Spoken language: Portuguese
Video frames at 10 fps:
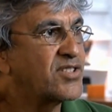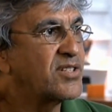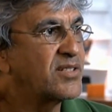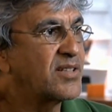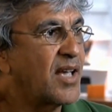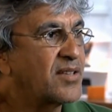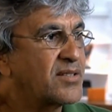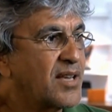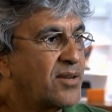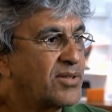de
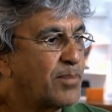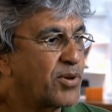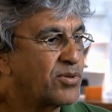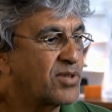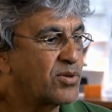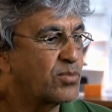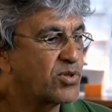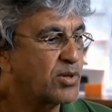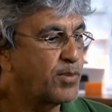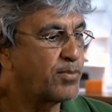inserção da produção de
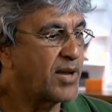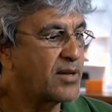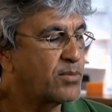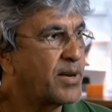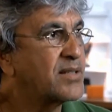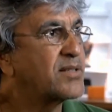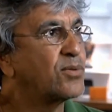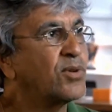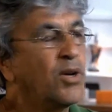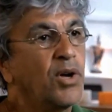música popular no
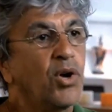Brasil